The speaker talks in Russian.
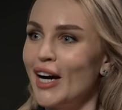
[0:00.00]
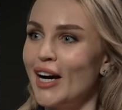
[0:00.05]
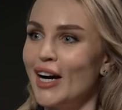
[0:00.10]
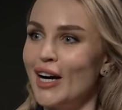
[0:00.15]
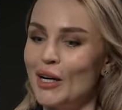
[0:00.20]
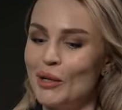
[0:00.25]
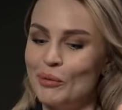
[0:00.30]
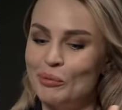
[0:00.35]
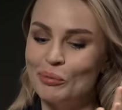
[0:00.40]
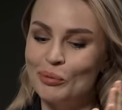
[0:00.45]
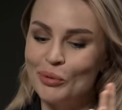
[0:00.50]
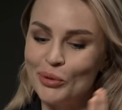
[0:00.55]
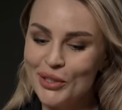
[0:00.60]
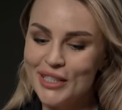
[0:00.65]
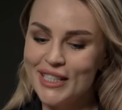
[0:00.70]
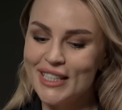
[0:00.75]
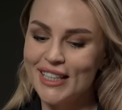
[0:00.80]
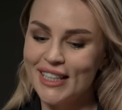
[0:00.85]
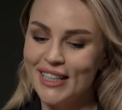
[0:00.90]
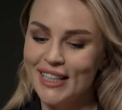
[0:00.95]
А
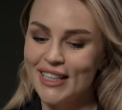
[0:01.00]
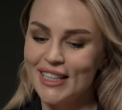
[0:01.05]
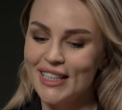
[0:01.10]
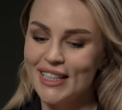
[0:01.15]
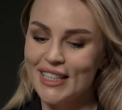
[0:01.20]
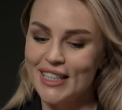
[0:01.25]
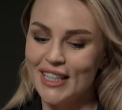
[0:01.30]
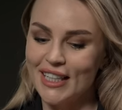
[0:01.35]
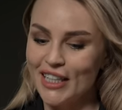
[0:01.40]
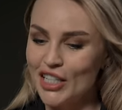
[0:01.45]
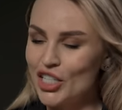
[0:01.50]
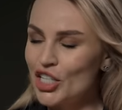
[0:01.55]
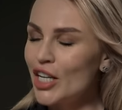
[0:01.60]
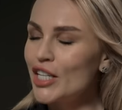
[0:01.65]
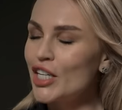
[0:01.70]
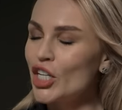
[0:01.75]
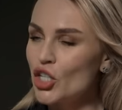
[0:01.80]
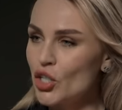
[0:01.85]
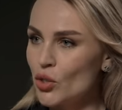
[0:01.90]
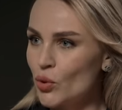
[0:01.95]
после
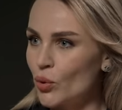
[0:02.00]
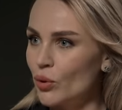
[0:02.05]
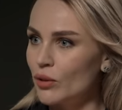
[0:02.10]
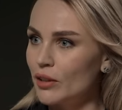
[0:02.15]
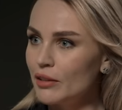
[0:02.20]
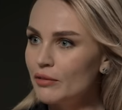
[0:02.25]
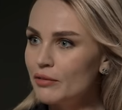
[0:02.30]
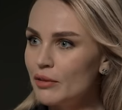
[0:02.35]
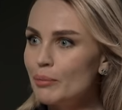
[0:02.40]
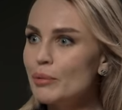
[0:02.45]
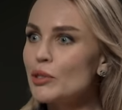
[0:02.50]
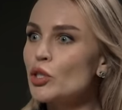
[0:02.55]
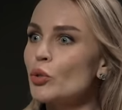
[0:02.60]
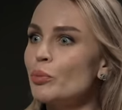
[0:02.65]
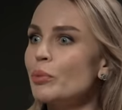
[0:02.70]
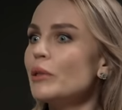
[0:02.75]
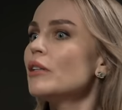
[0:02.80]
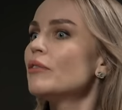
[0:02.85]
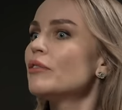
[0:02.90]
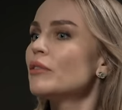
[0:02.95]
окончания школы вы
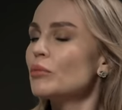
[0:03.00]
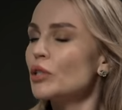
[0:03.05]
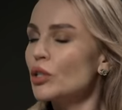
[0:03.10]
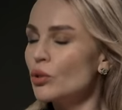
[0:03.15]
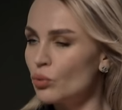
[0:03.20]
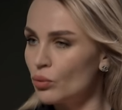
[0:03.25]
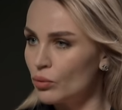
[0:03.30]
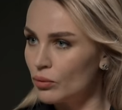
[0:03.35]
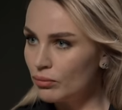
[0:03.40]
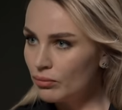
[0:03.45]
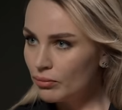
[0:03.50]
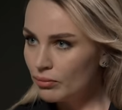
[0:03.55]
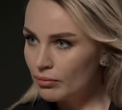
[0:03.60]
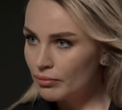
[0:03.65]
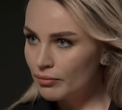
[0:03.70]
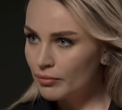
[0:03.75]
поступили в МГУ